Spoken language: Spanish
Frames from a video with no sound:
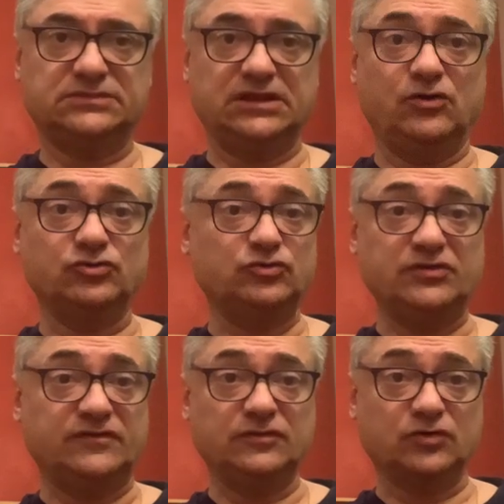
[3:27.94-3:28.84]
Y no estoy
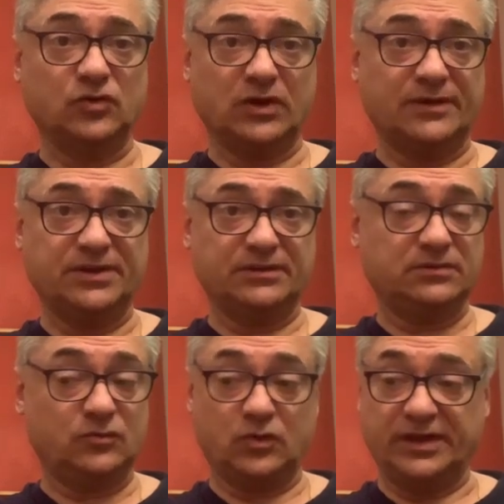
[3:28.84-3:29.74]
diciendo que lo haga bien,
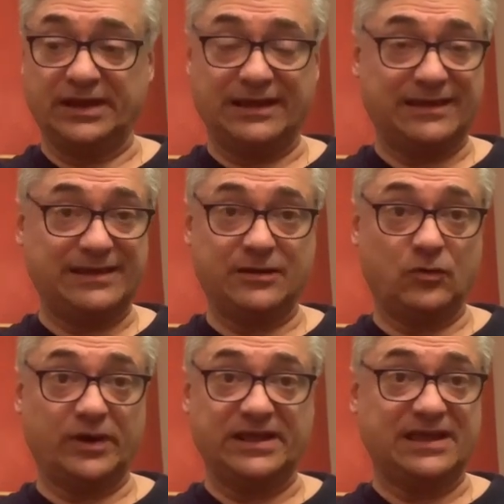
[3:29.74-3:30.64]
lo,
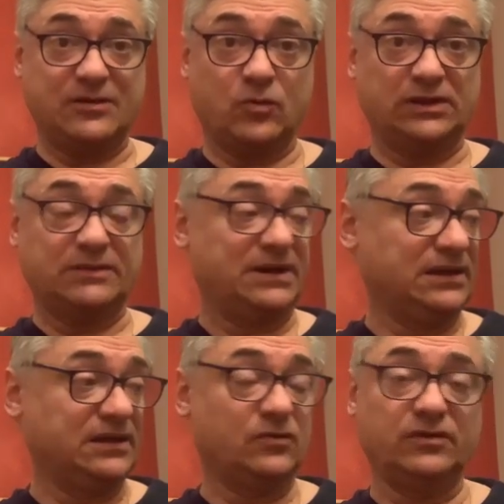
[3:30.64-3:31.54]
lo haría igual de
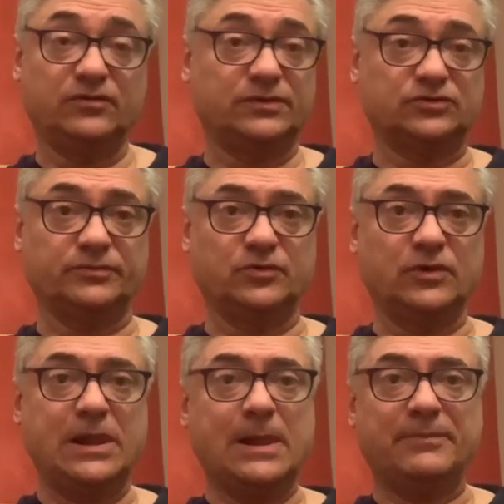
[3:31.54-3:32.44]
mal que lo hizo Bartomeu,
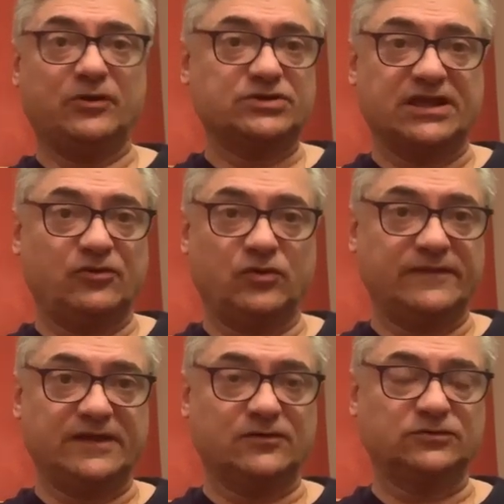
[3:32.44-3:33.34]
pero es que no le
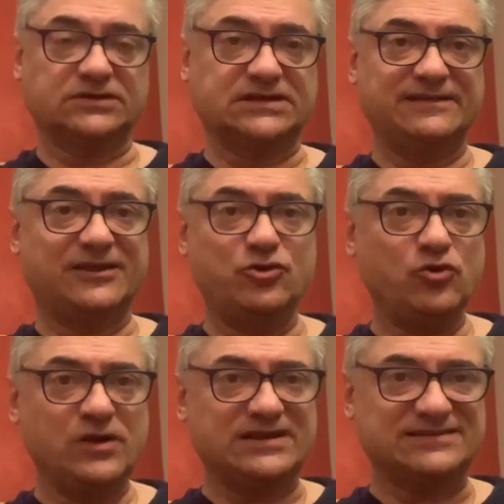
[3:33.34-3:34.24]
han dejado otra salida,
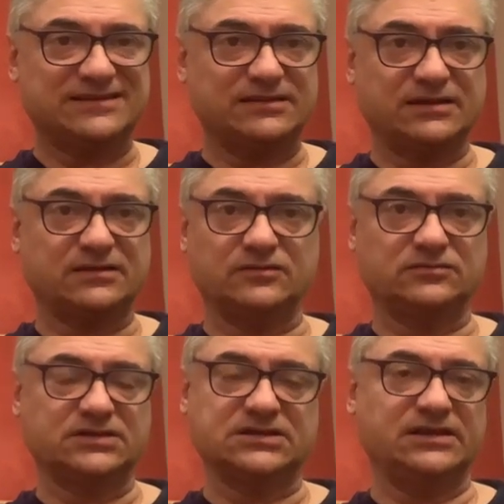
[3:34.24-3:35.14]
no le están dejando
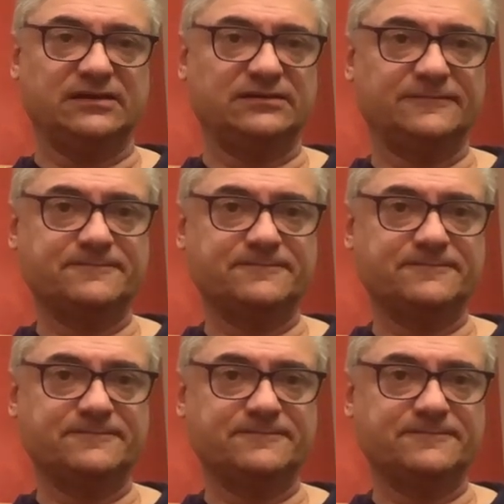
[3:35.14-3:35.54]
otra salida.